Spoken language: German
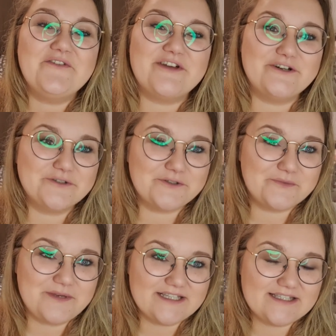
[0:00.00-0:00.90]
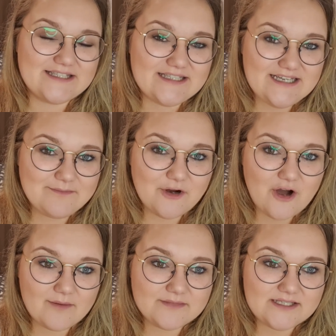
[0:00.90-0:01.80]
wenn du zu mir ins Team
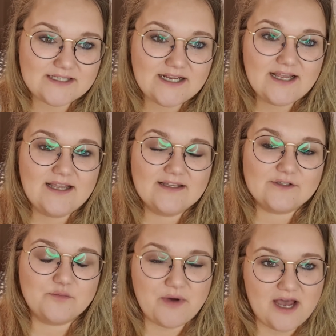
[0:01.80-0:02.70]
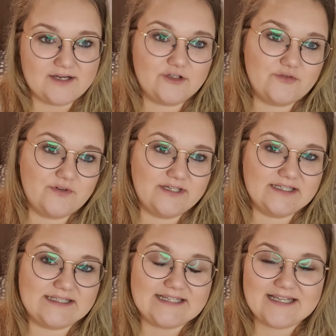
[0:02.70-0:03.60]
kommst, sympathisch
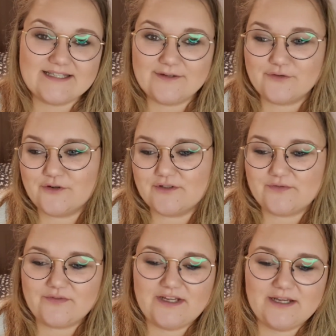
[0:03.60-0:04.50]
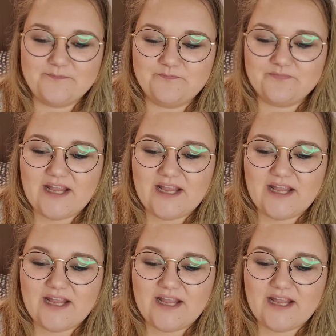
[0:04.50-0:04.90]
findest, dass ihr irgendwie